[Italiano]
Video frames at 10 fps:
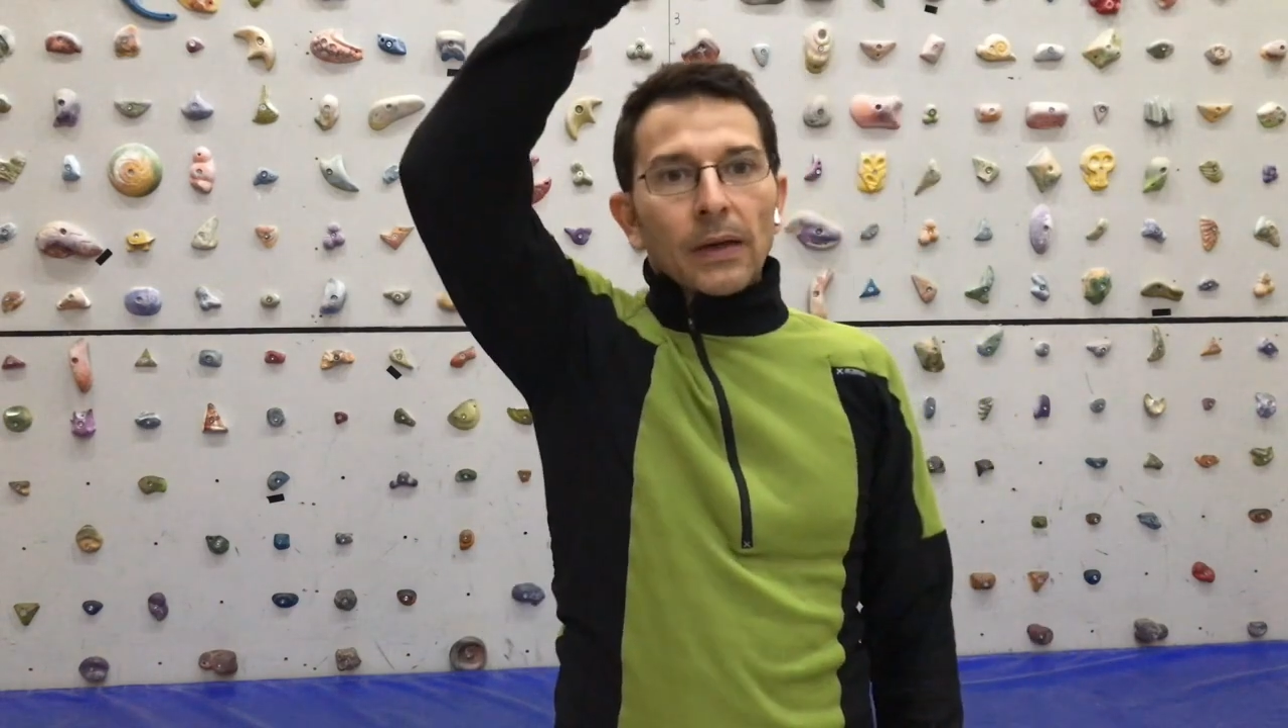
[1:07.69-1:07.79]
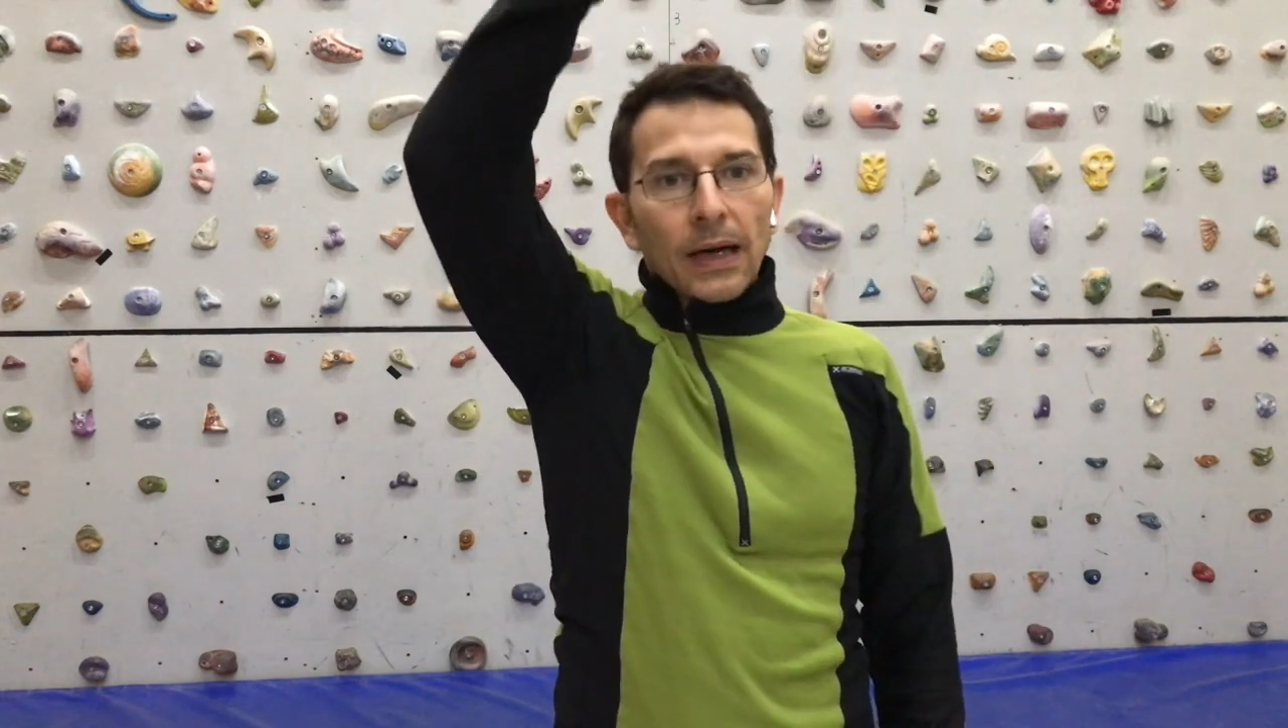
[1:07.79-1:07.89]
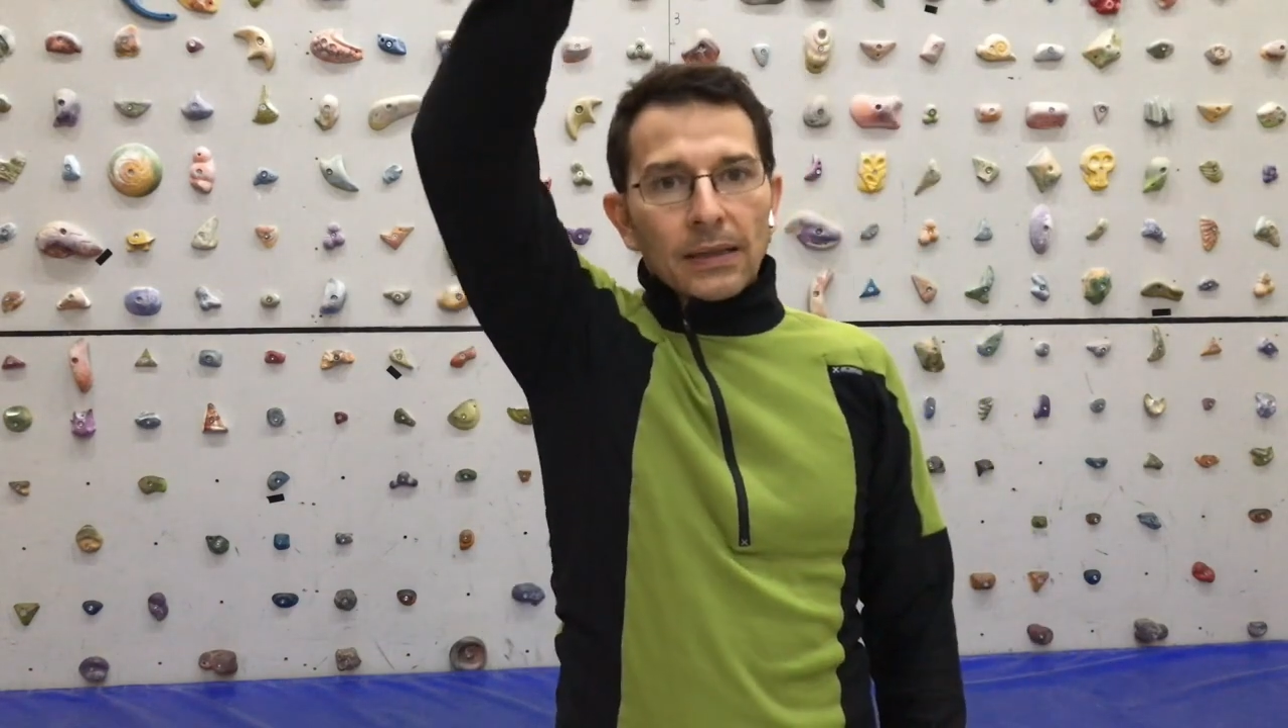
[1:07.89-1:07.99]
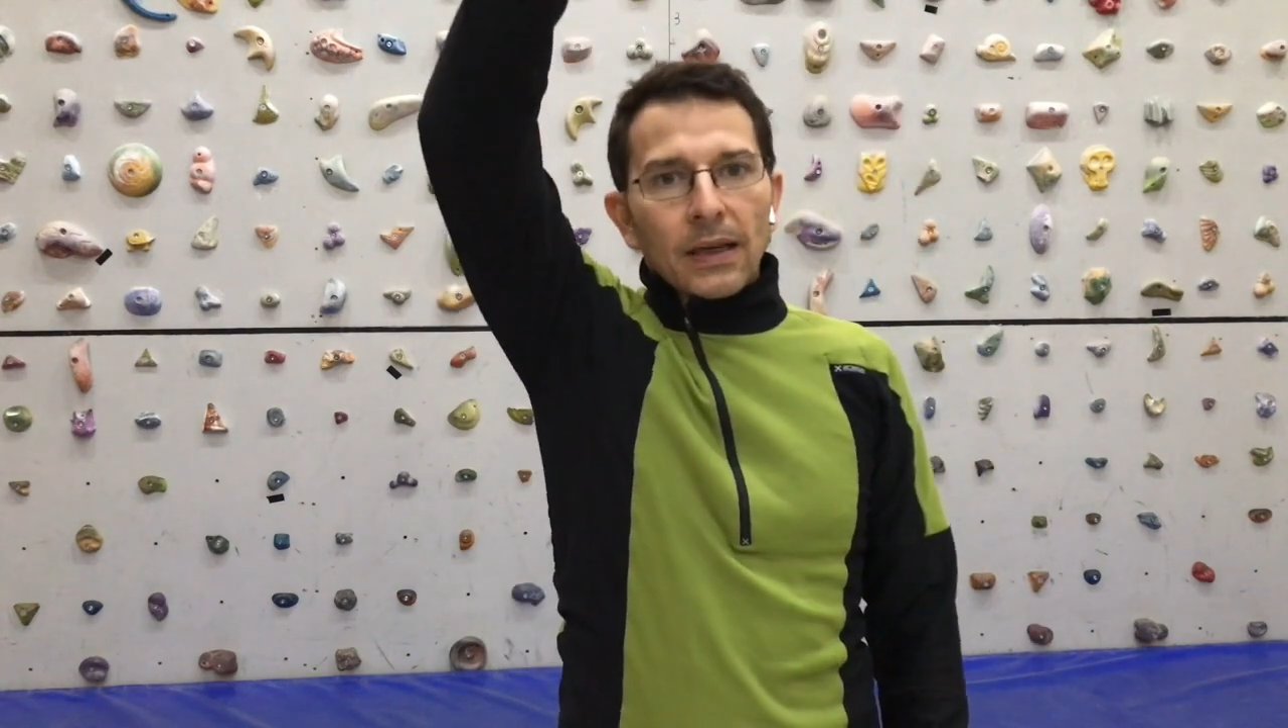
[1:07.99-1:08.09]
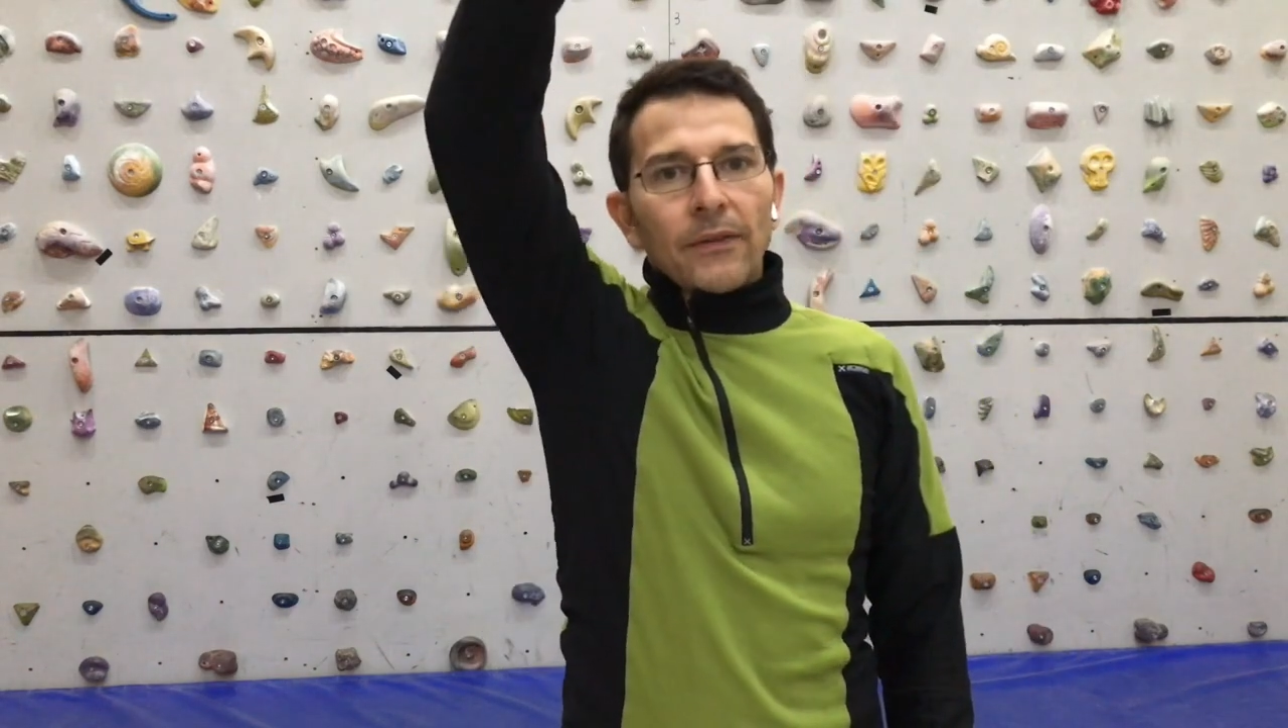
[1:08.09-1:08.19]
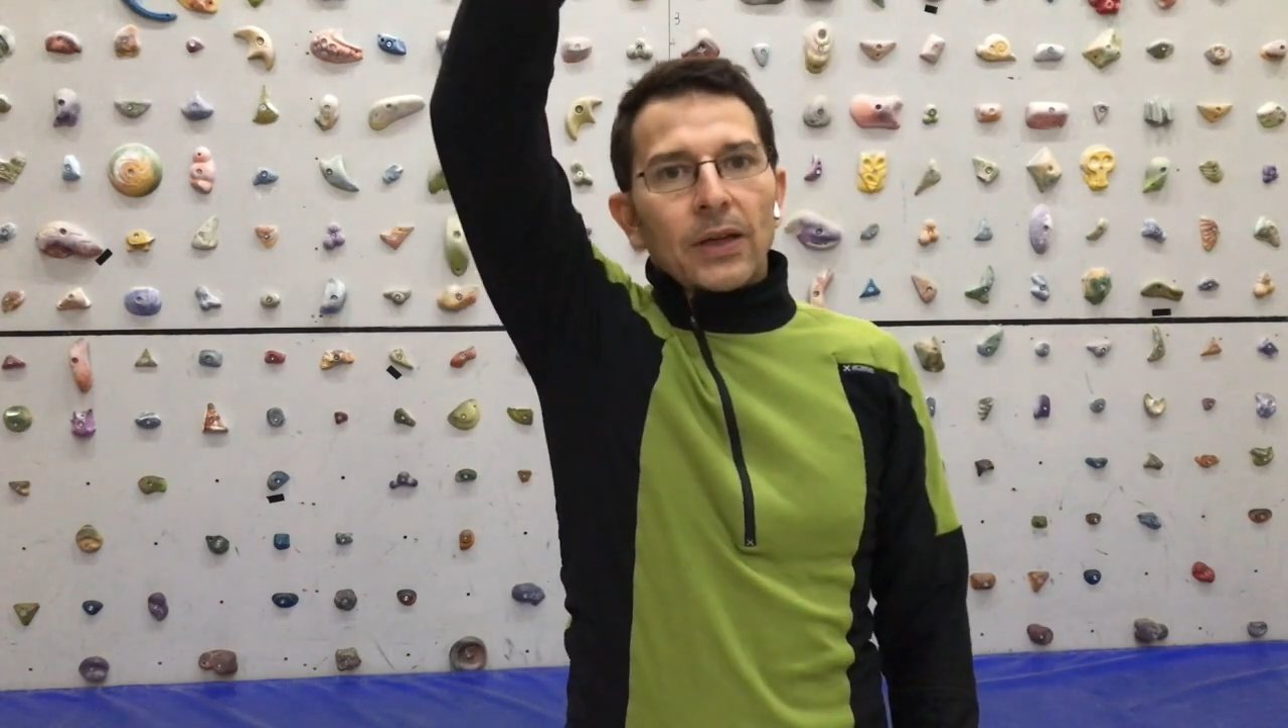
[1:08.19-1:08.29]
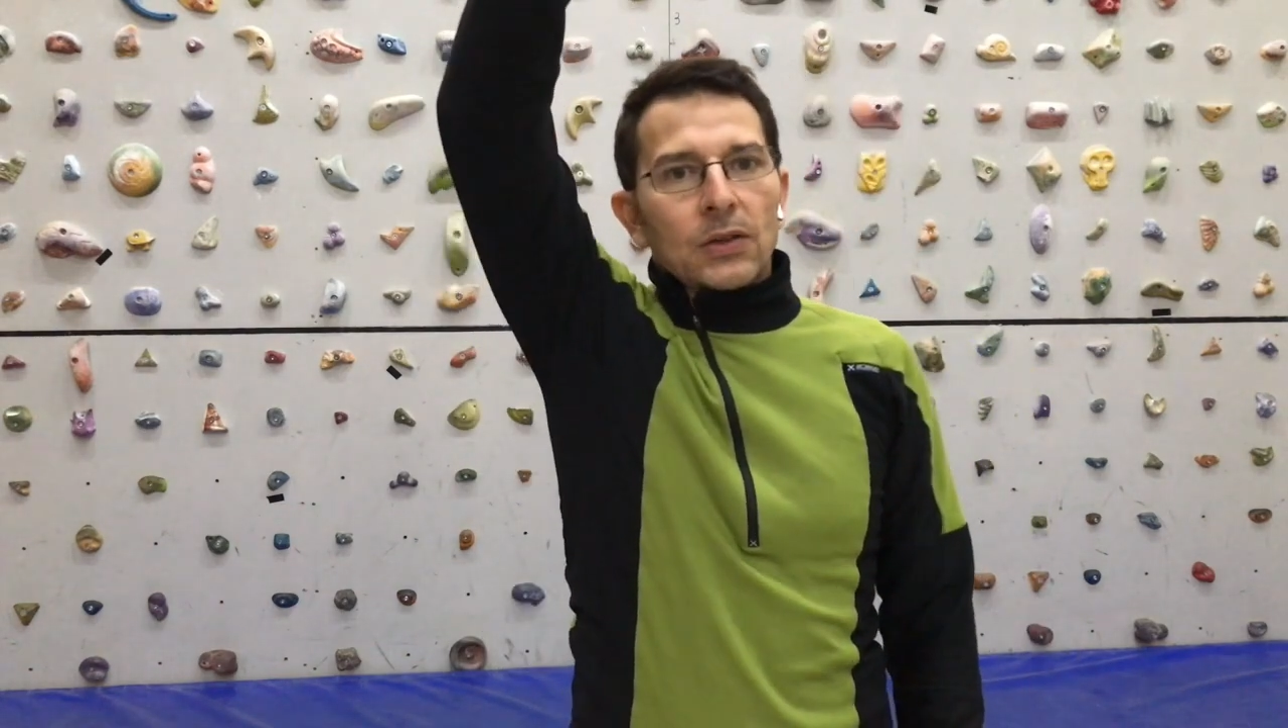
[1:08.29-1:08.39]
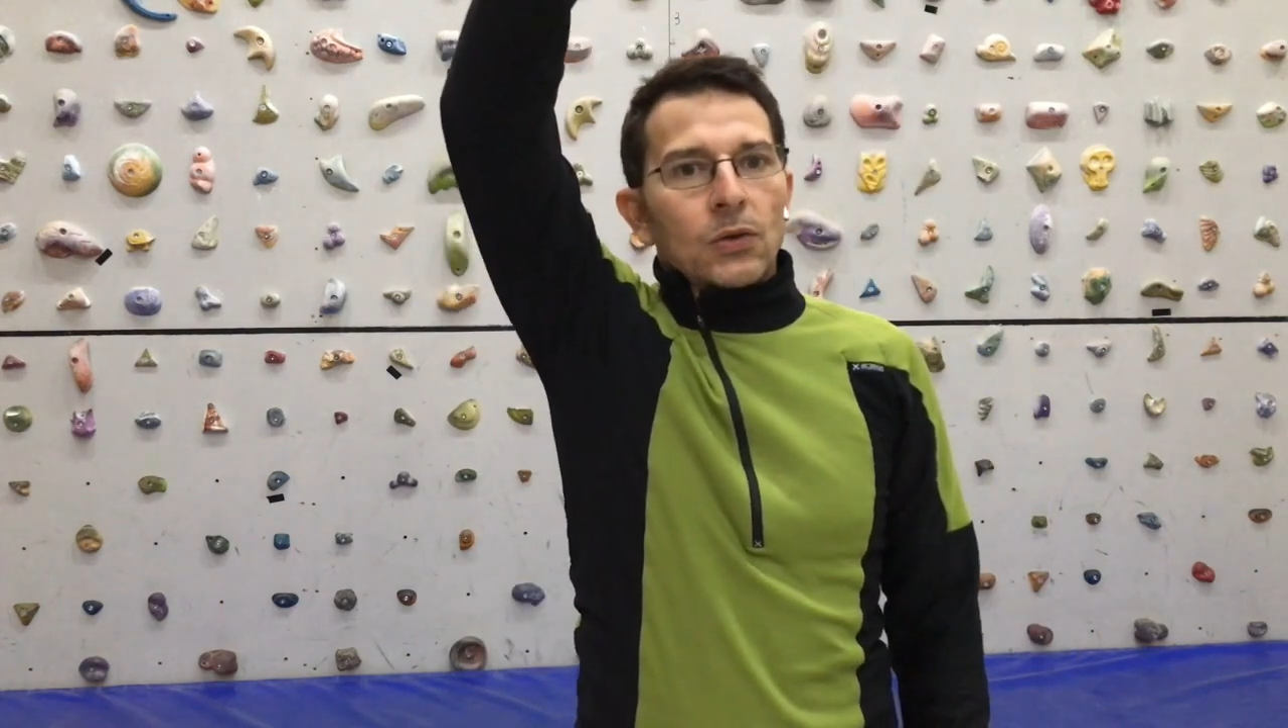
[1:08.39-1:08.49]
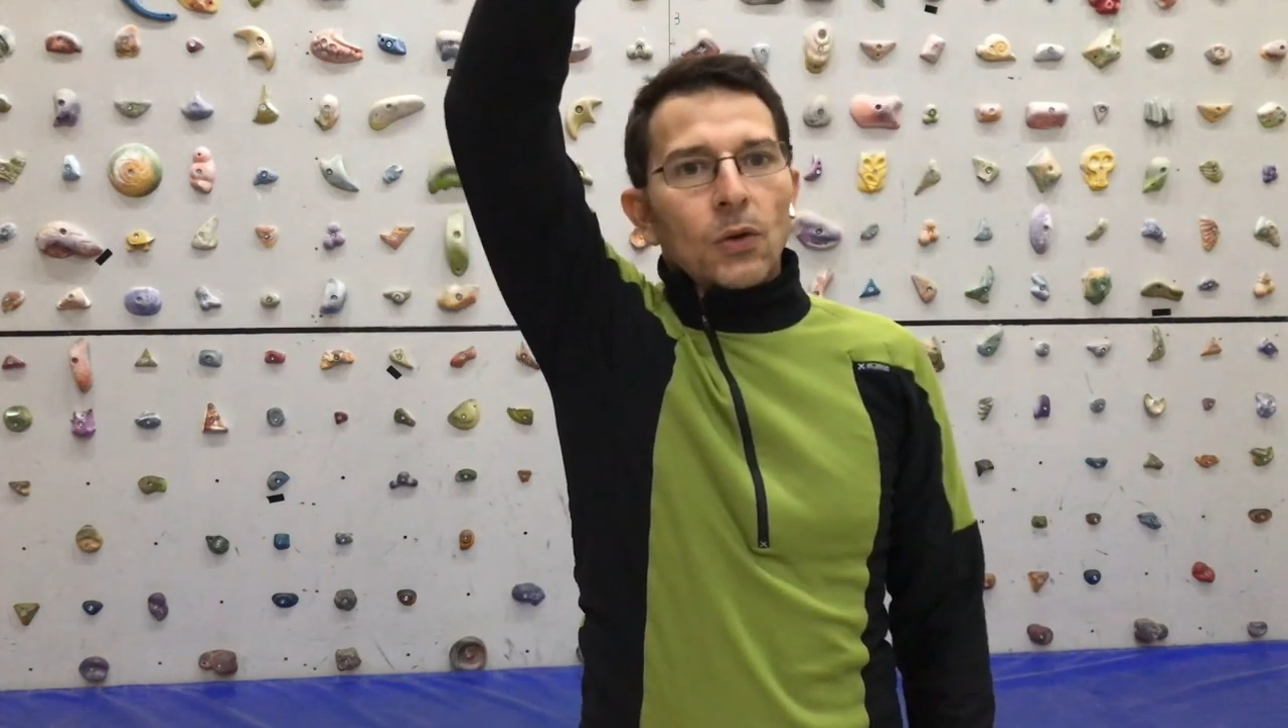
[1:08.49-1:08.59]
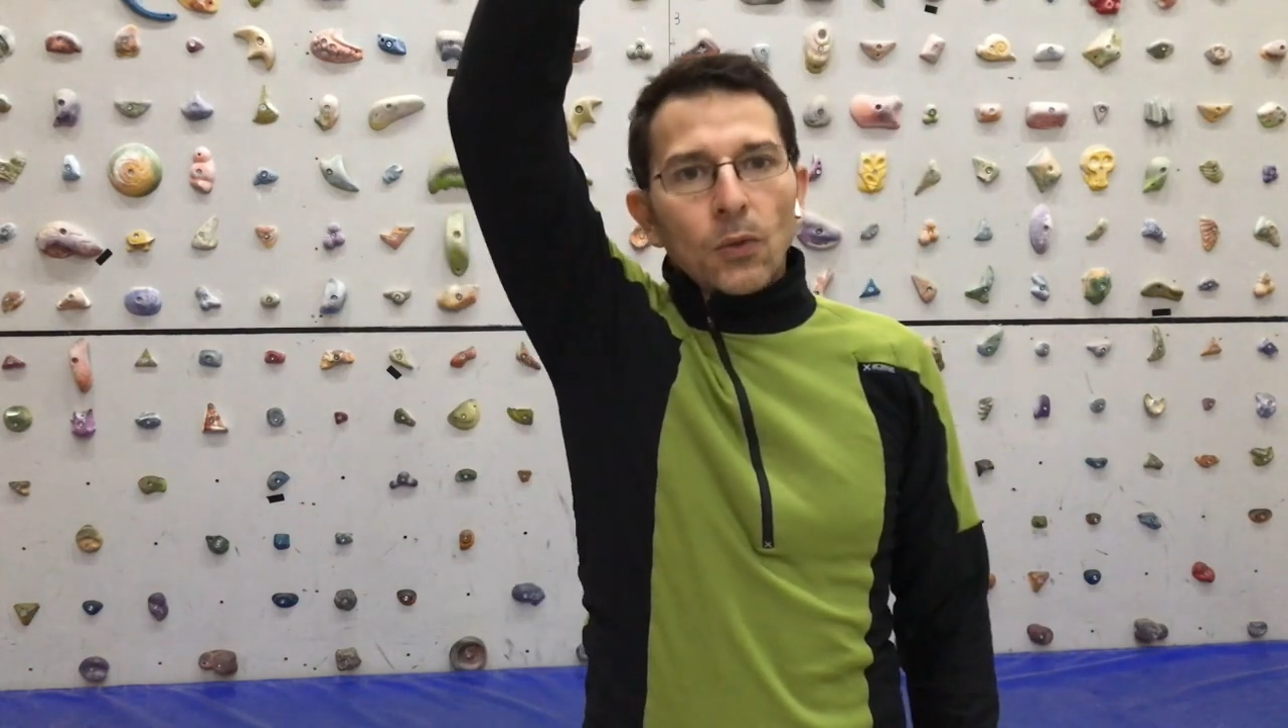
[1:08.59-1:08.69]

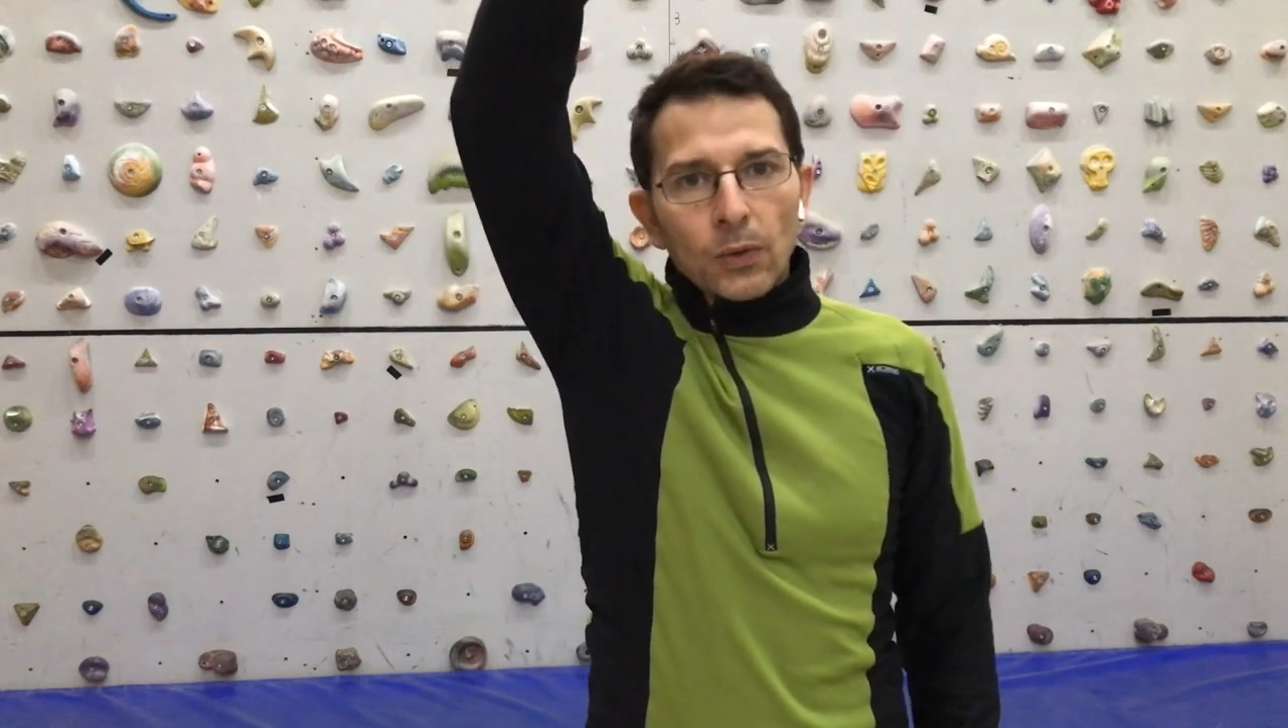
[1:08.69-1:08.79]
attraverso